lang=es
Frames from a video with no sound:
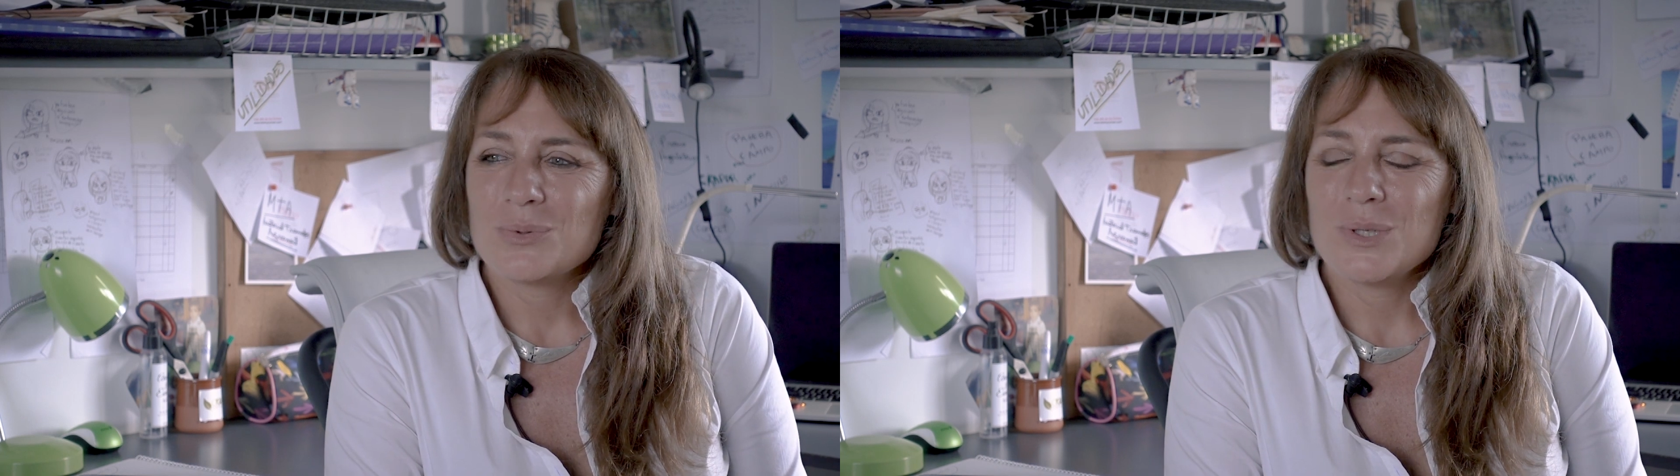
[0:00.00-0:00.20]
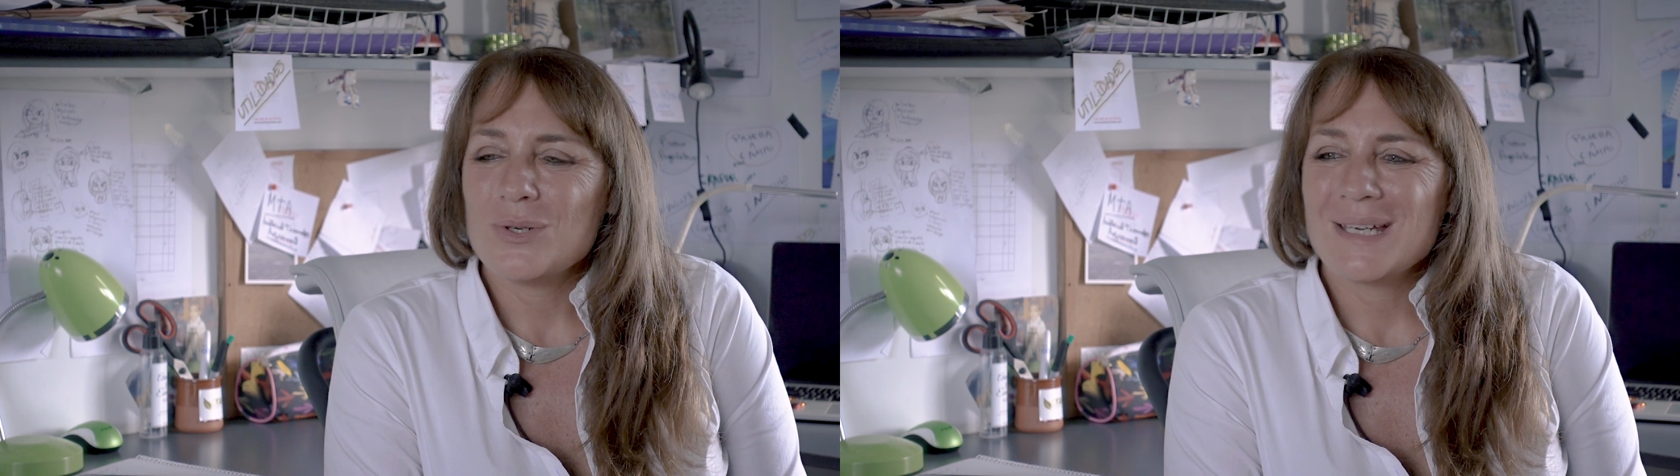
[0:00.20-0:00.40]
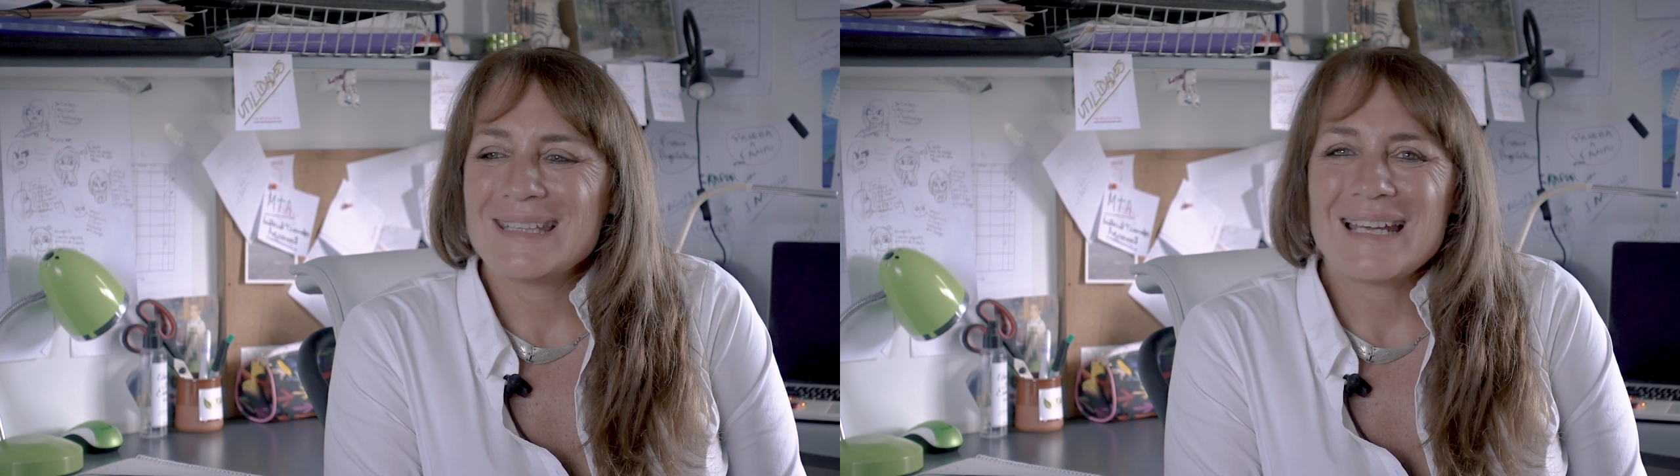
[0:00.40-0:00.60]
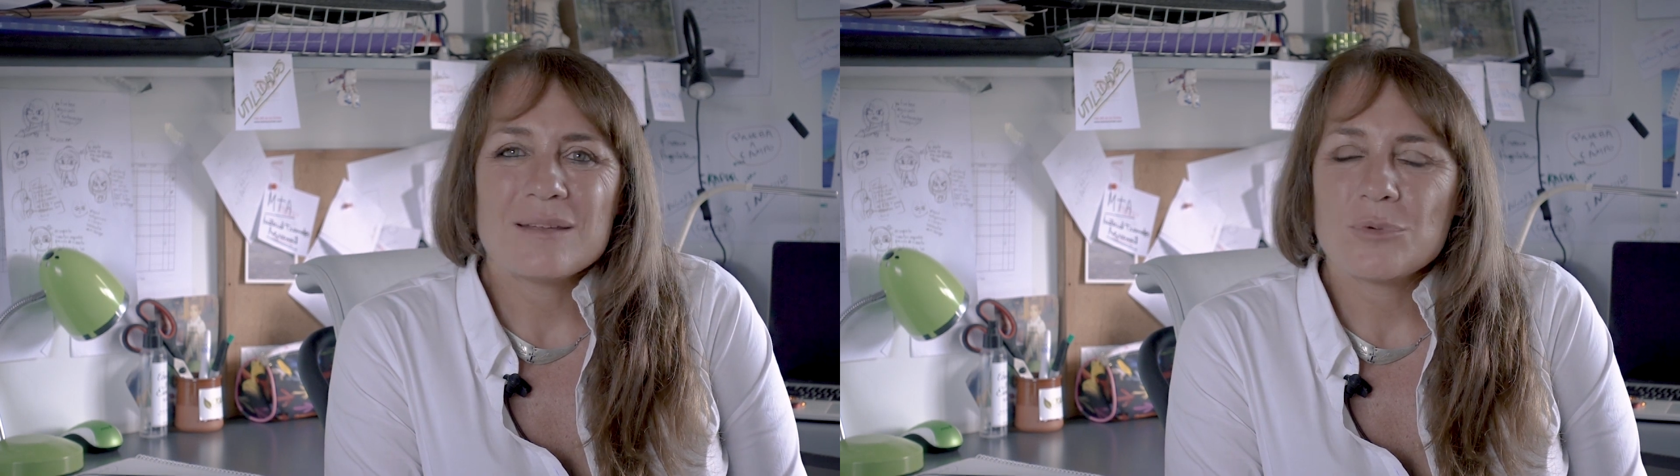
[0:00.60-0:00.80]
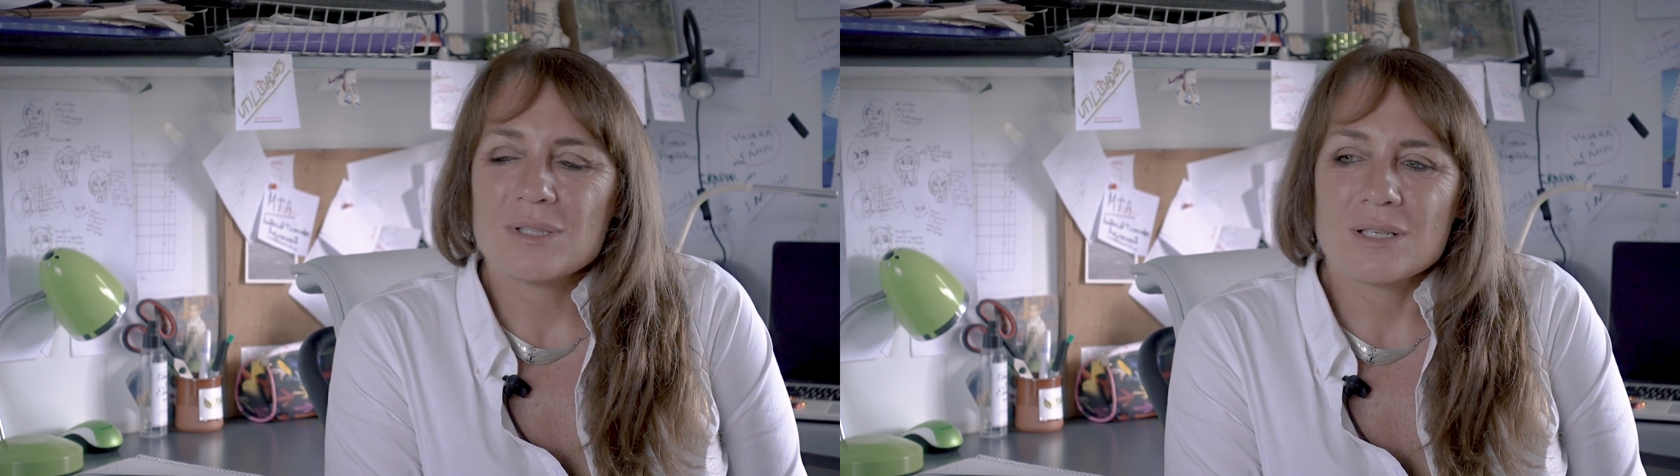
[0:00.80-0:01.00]
tuvieron que
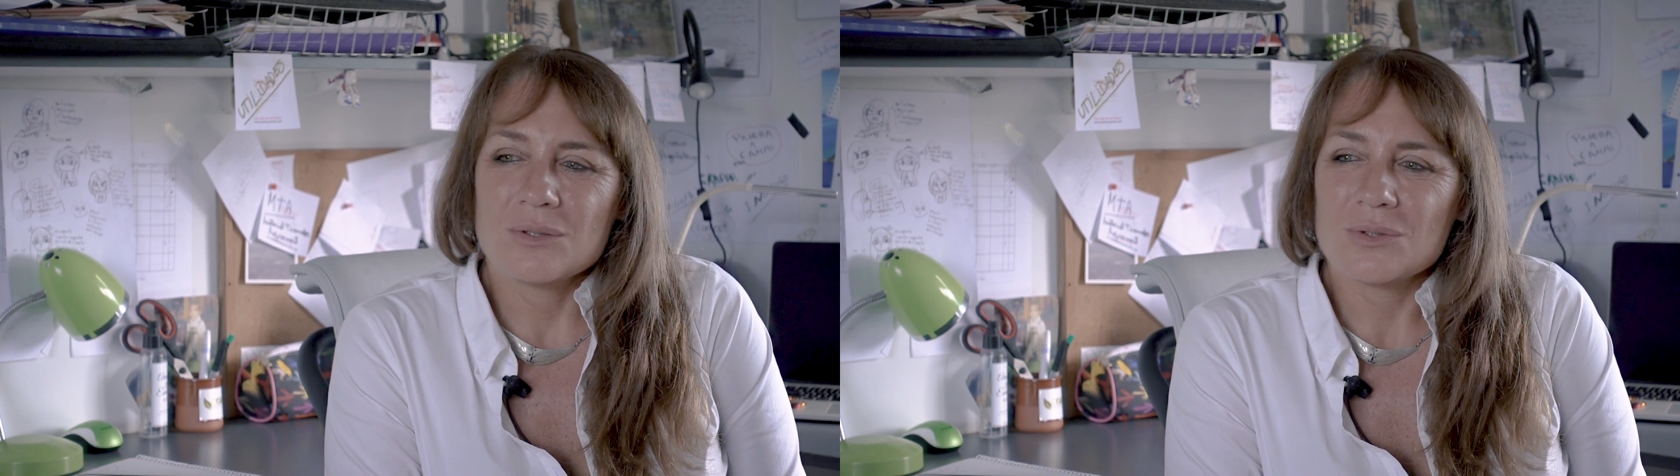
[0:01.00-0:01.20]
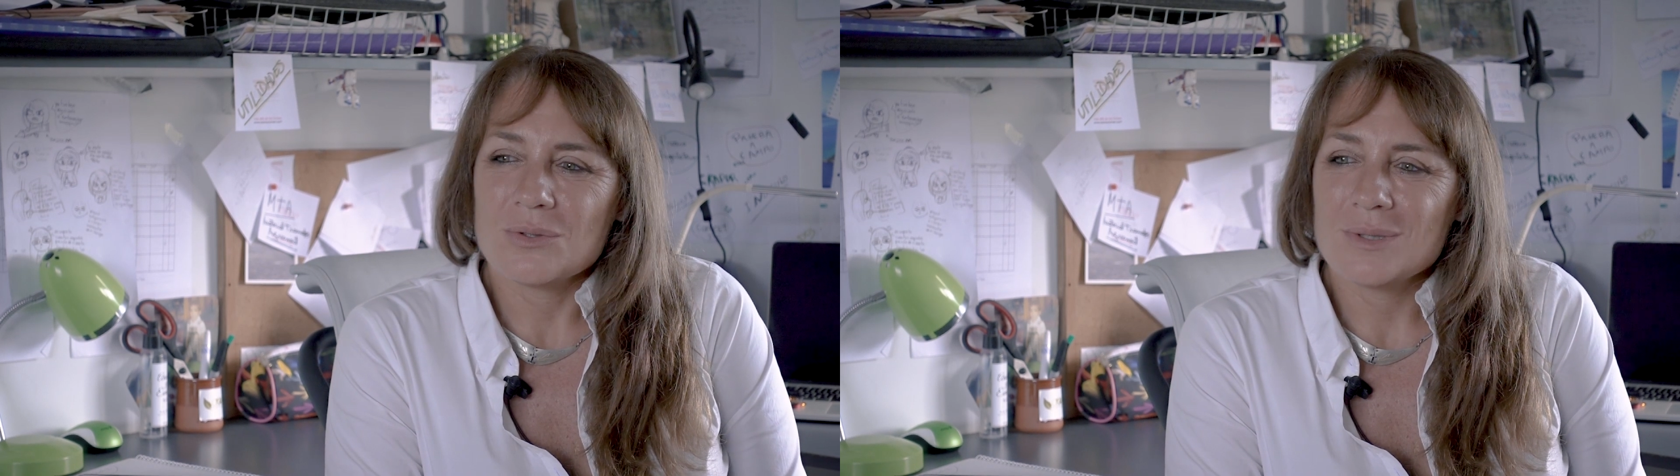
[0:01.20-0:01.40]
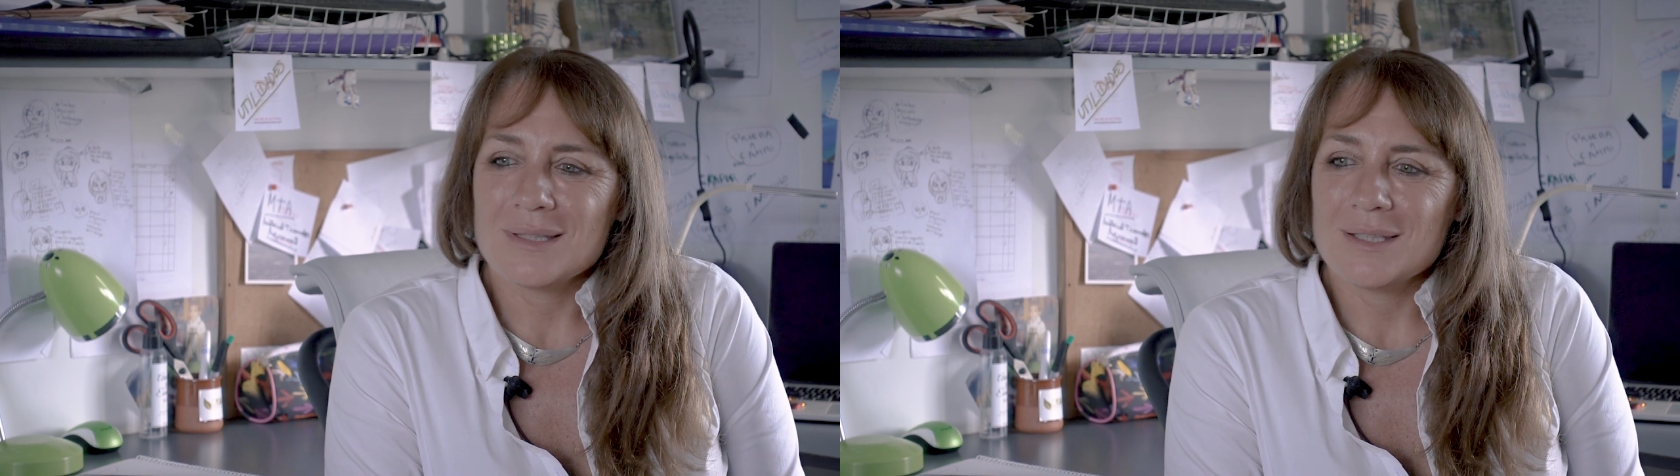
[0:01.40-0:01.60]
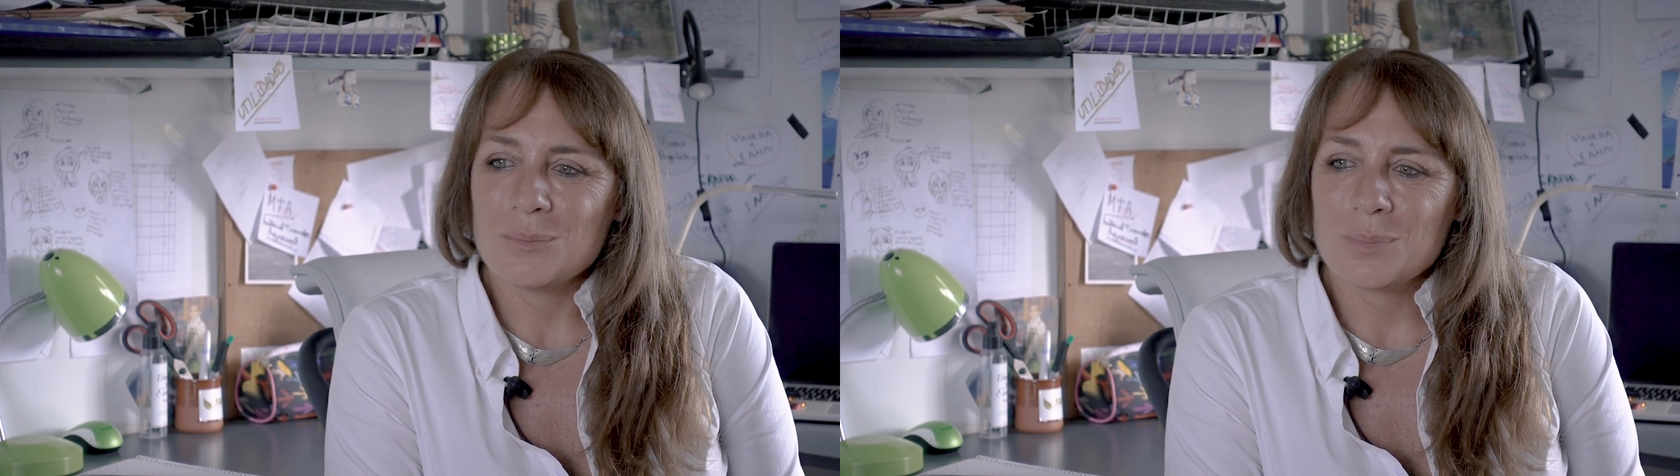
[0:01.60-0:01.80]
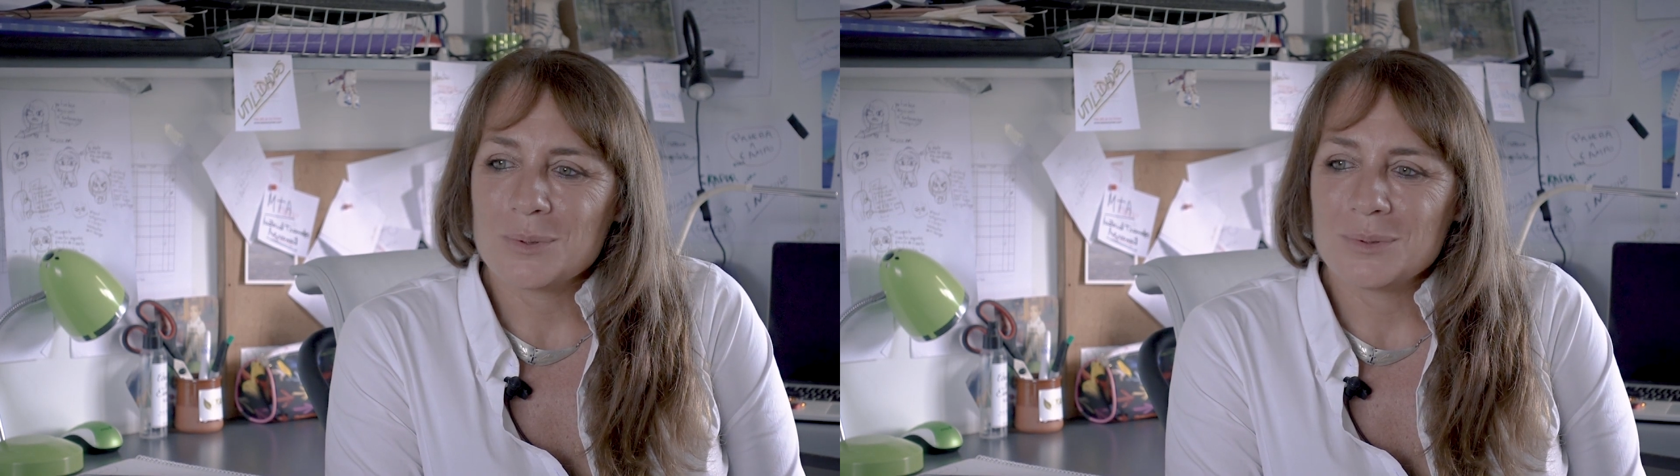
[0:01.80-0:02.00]
estar demostrando todo el
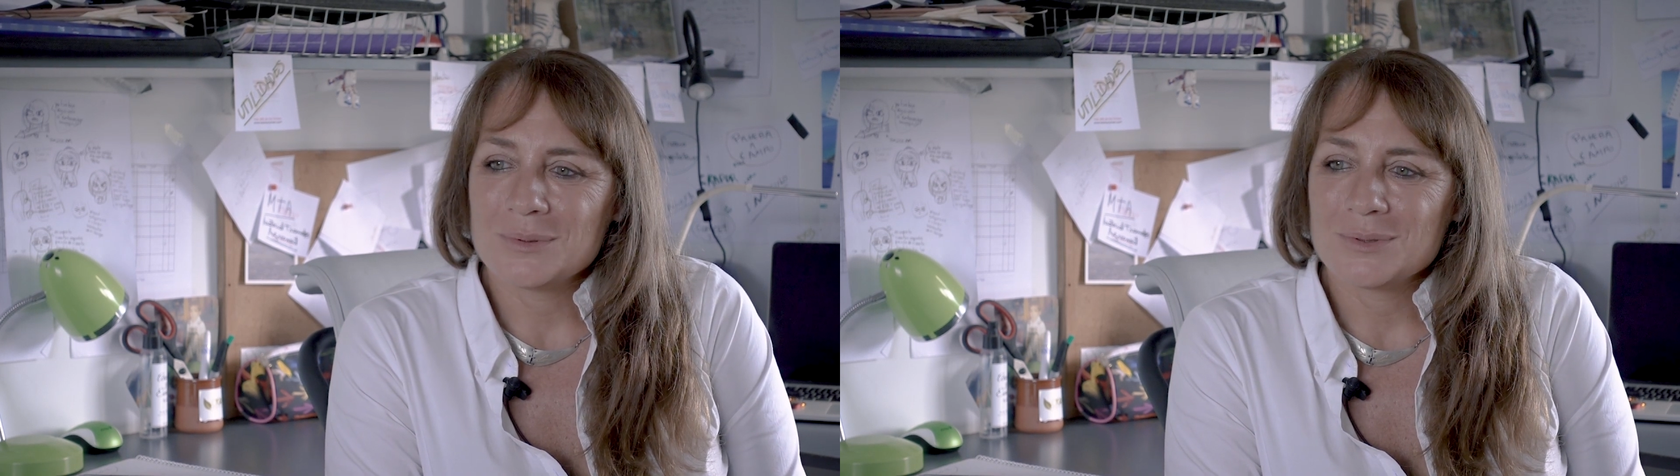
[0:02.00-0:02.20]
tiempo,